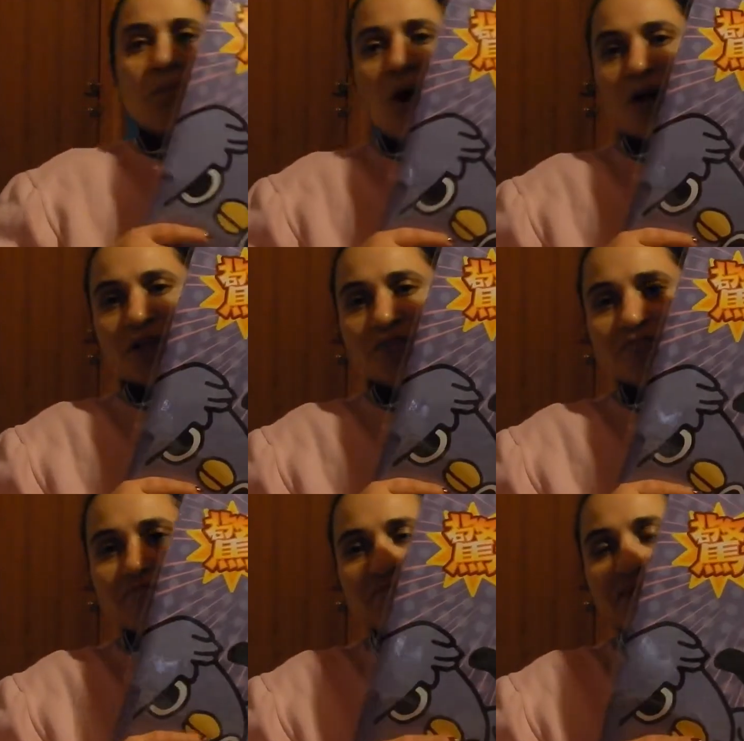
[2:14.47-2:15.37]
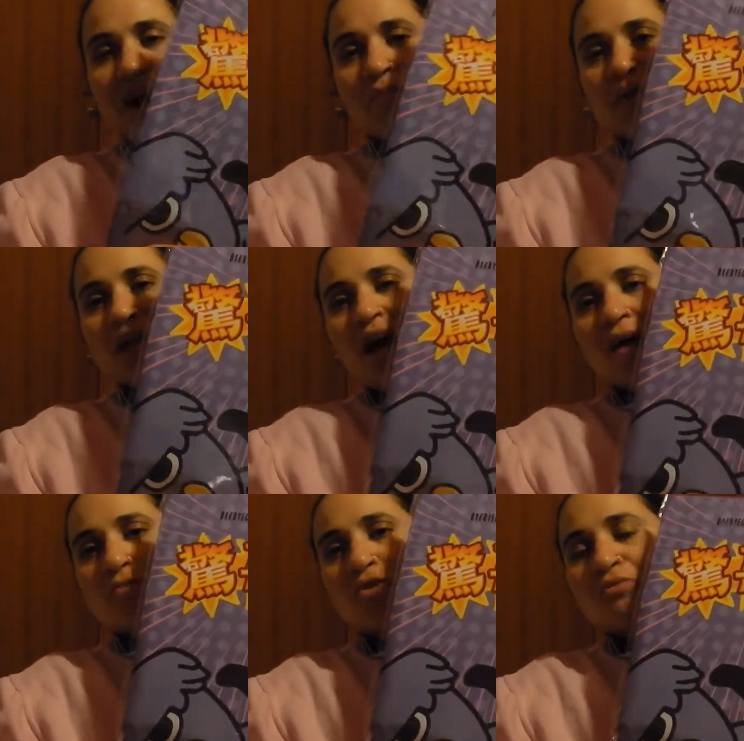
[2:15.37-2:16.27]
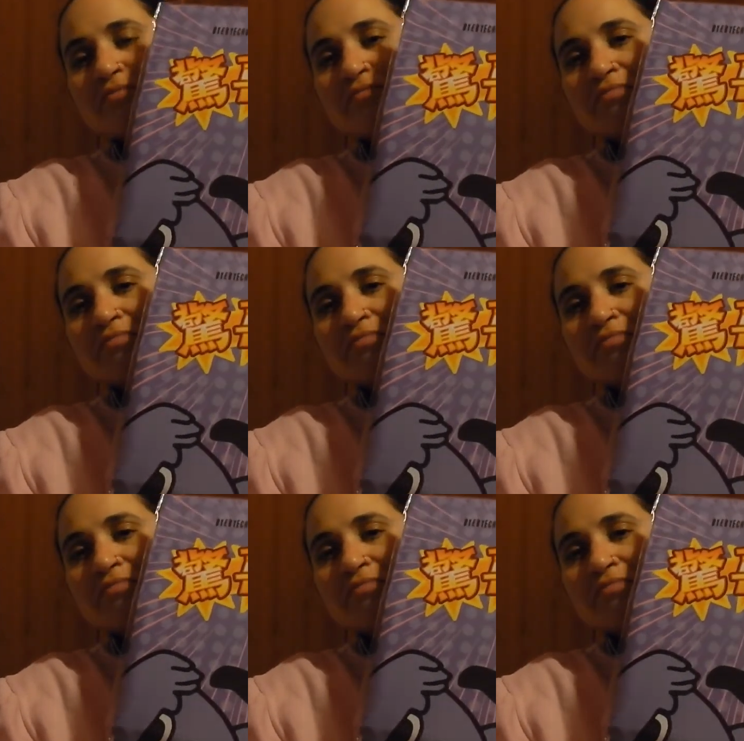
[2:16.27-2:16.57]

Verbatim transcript: Poi apriamo